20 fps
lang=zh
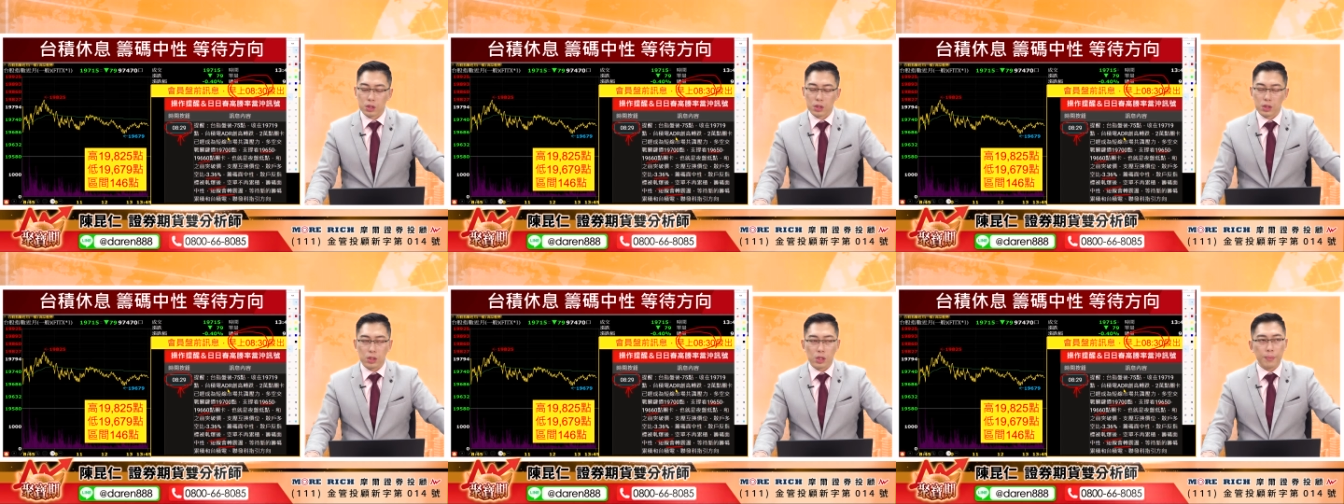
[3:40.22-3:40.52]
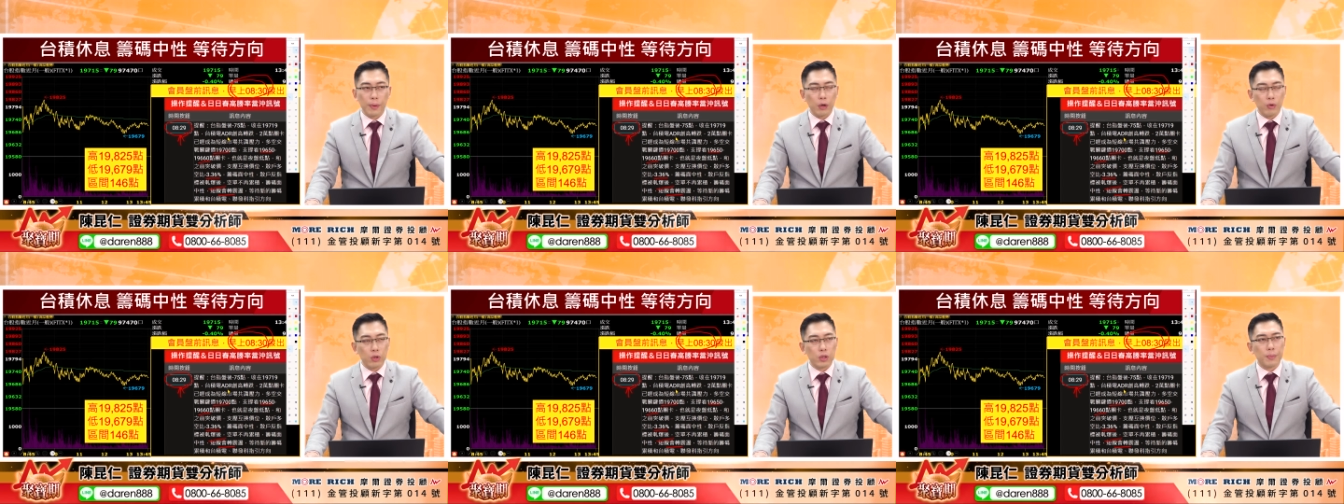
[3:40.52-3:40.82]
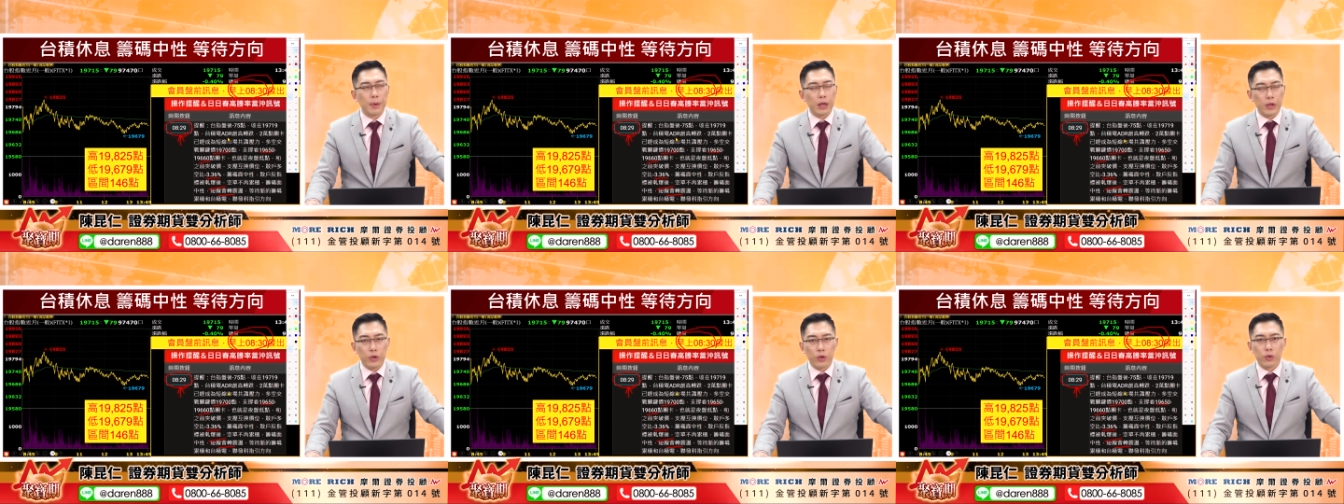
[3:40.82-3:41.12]
礼拜五、礼
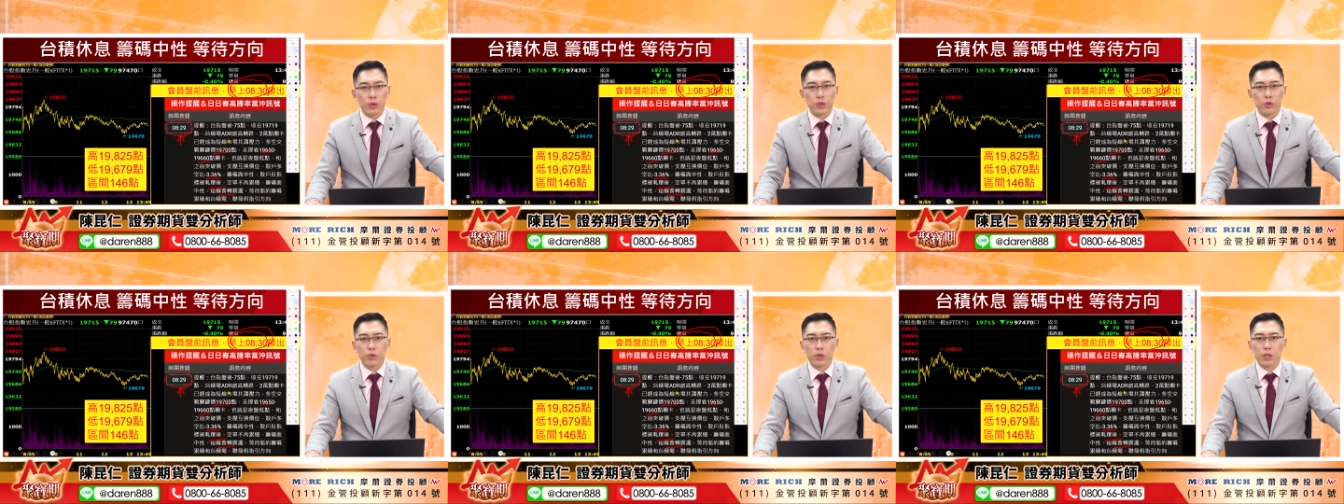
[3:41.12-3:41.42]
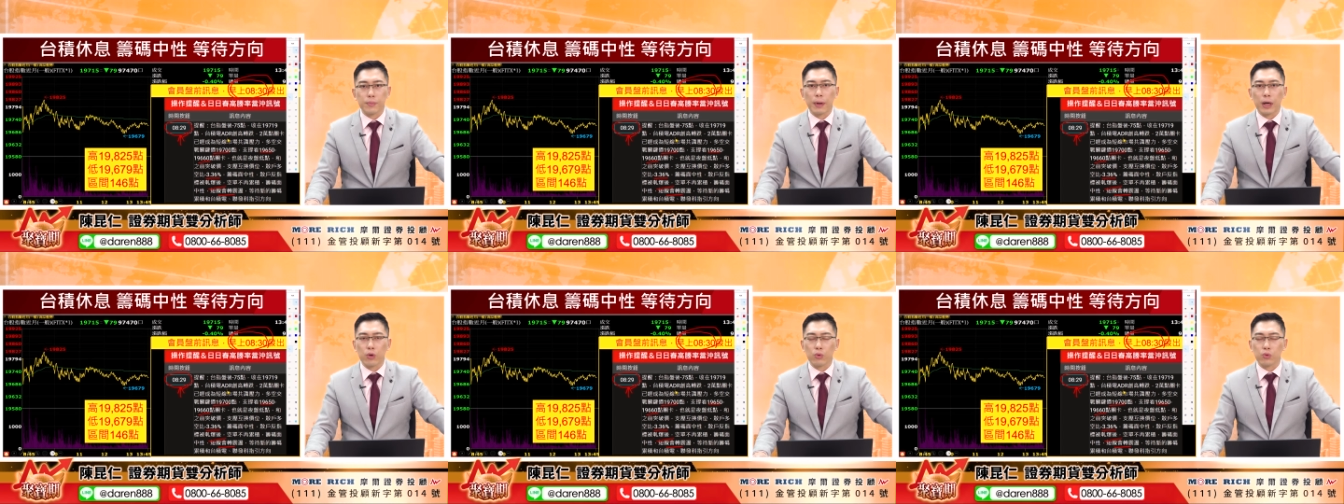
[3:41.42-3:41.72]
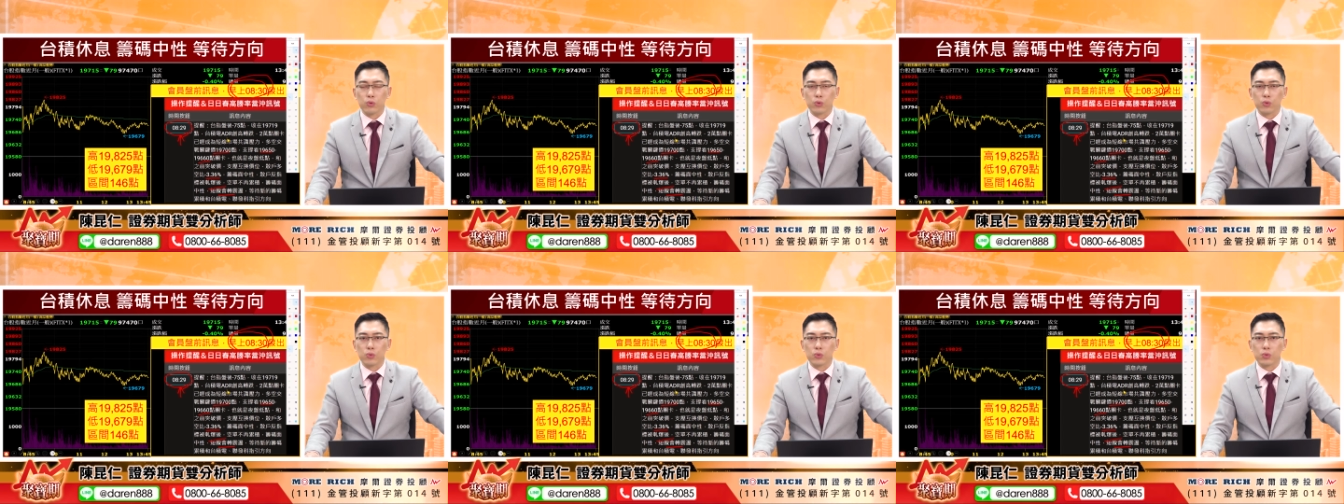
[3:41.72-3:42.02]
拜六，因为礼拜
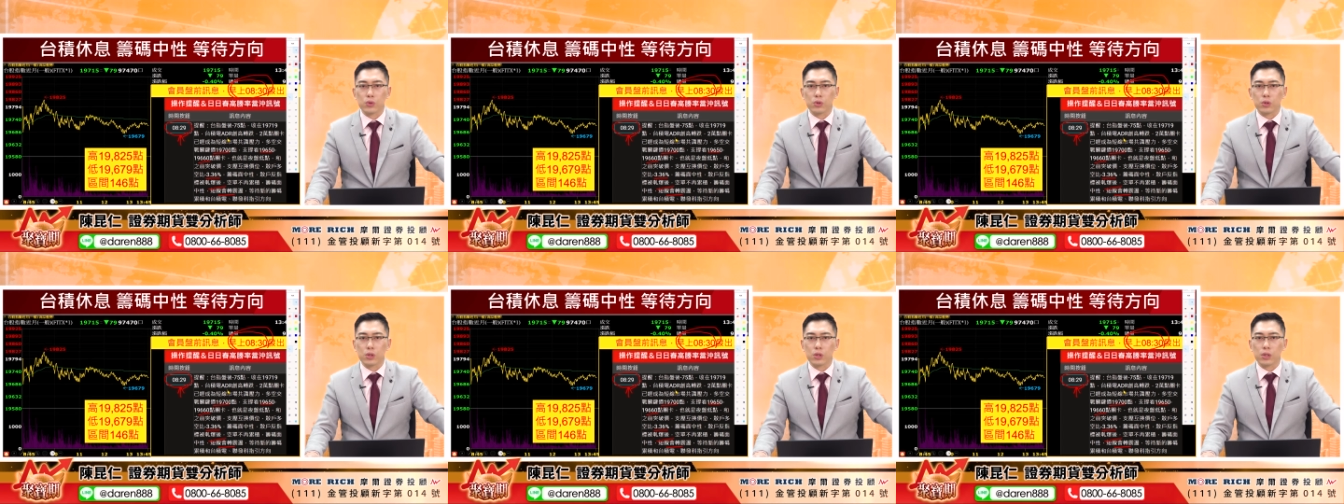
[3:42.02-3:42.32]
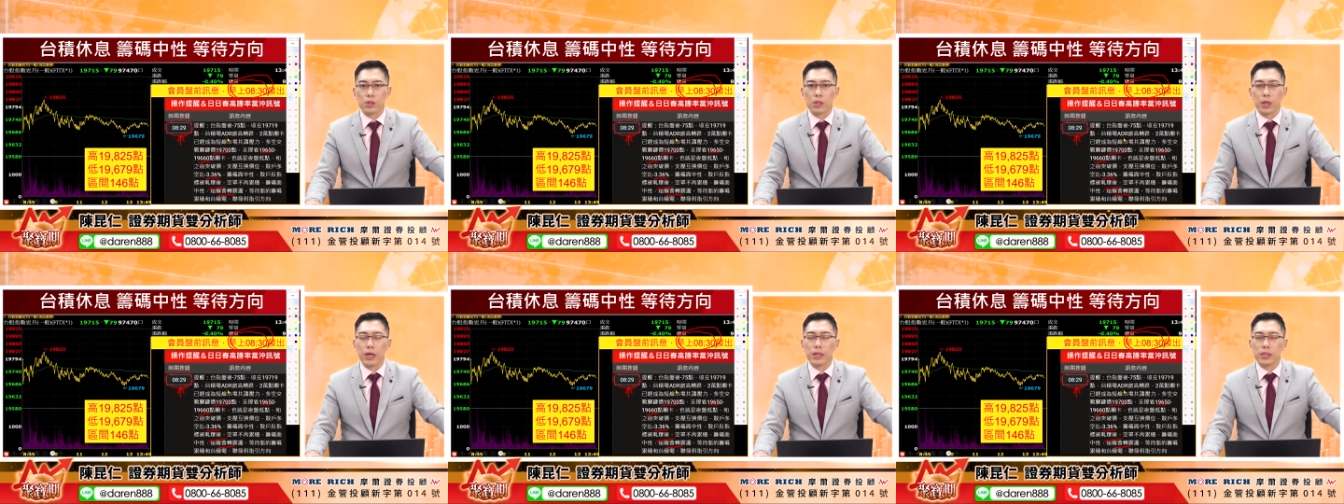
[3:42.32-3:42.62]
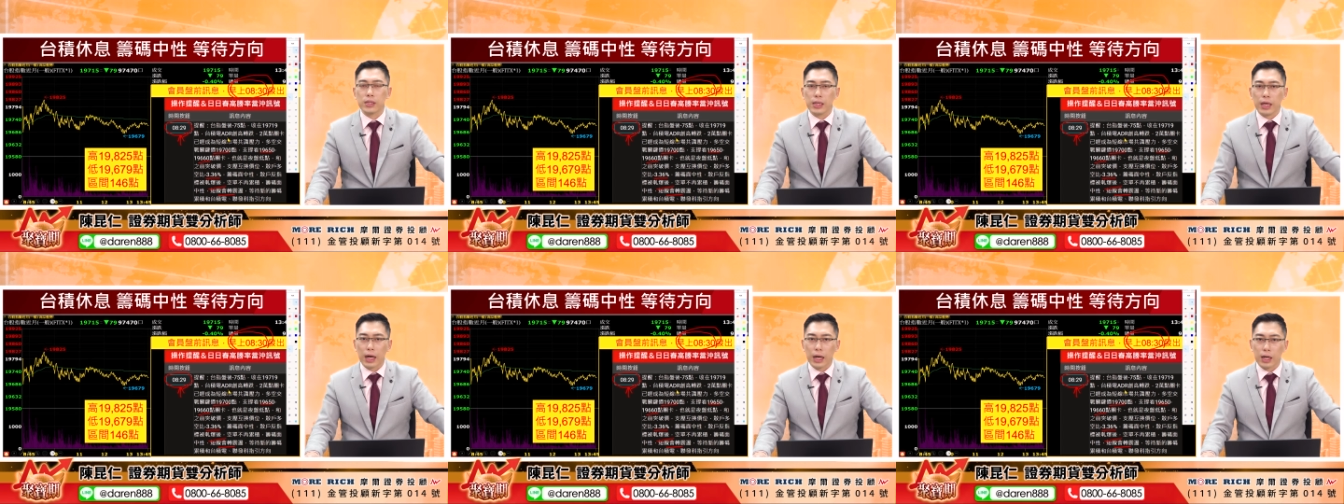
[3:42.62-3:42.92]
五的
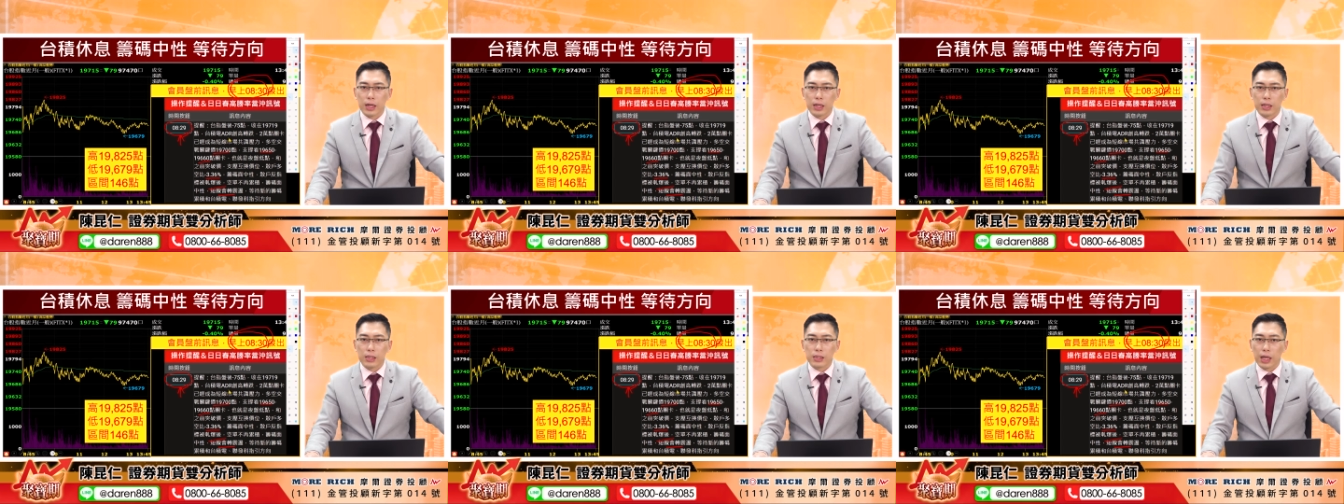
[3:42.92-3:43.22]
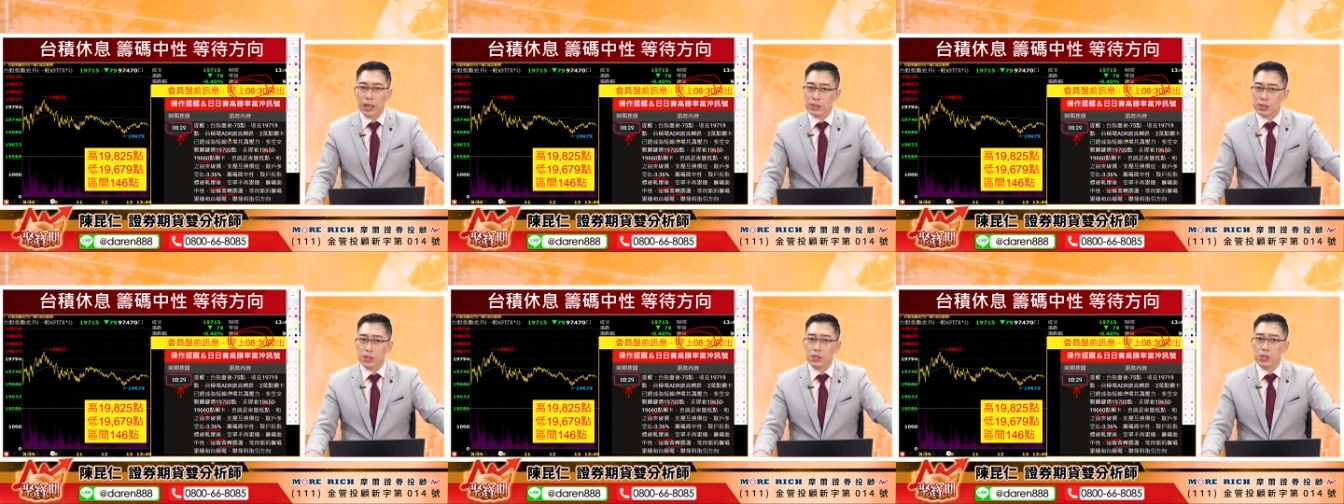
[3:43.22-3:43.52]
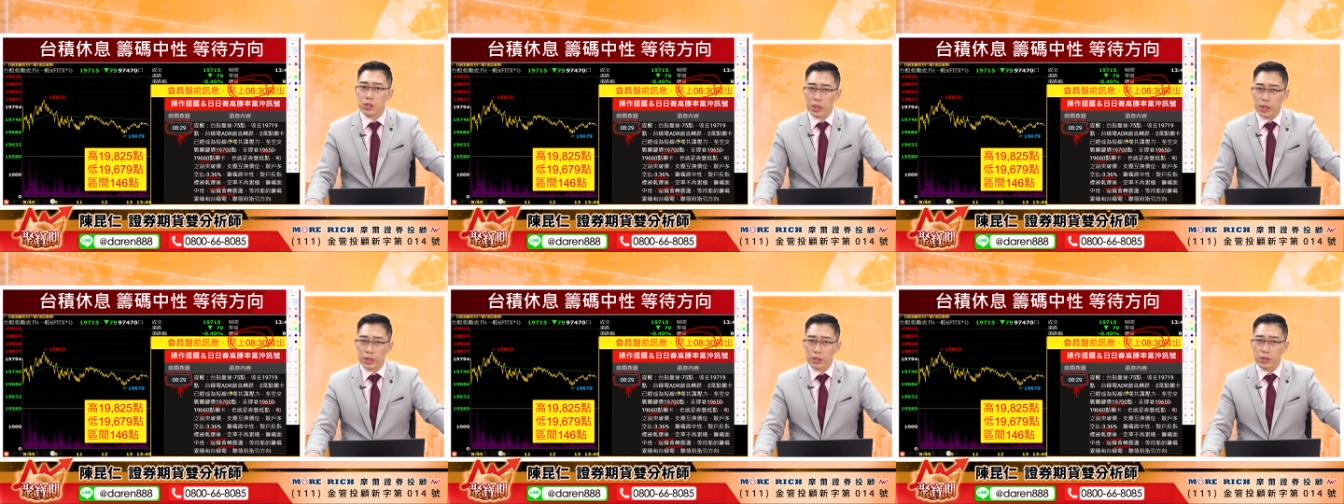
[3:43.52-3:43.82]
ADR 它今天是
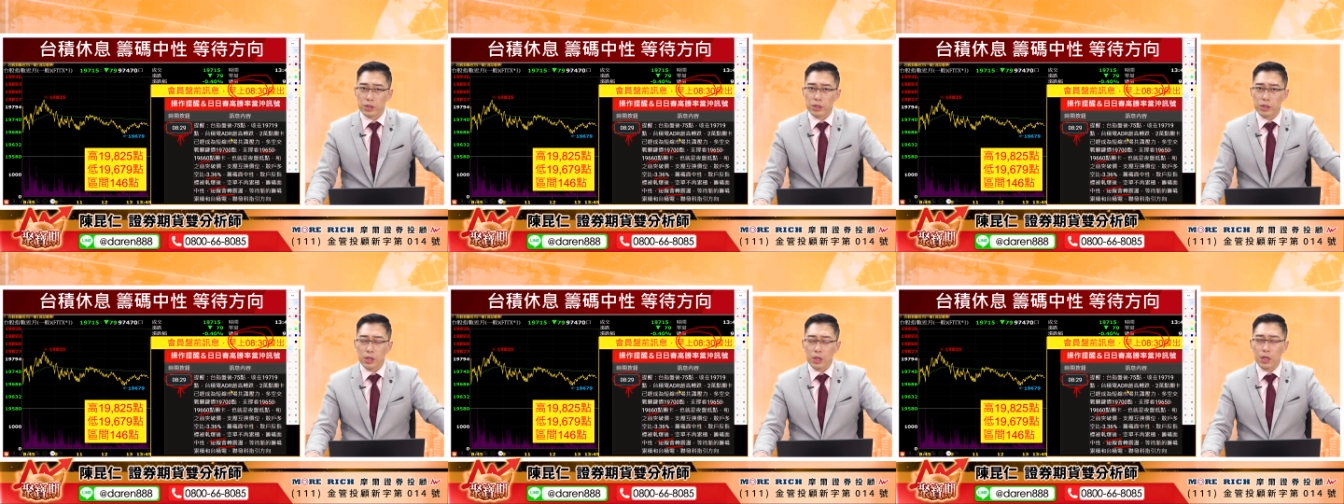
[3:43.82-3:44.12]
跌的，